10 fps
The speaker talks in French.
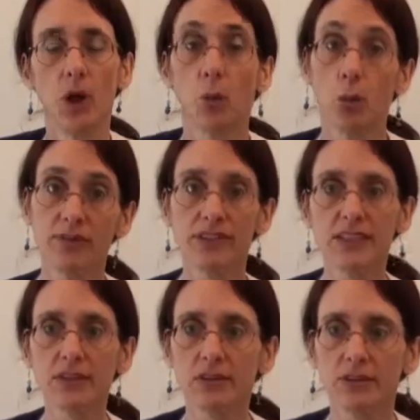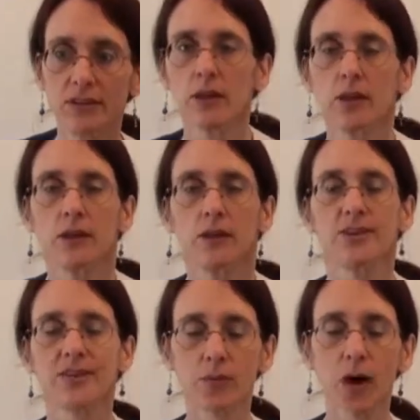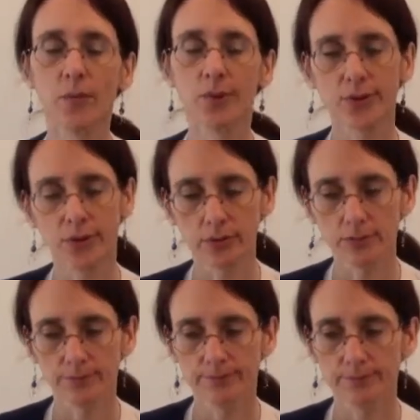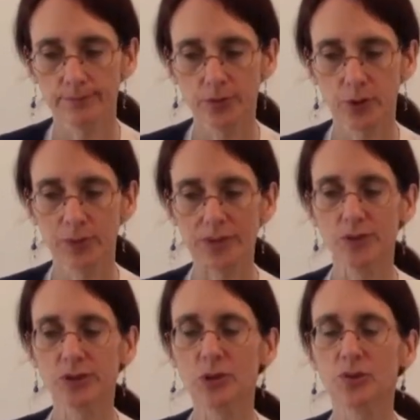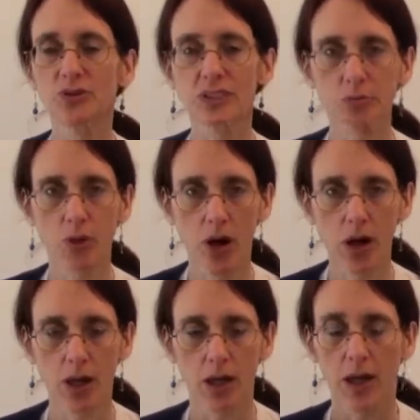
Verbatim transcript: Alors profitez-en. C'est vraiment important de ne pas se donner de faux espoirs.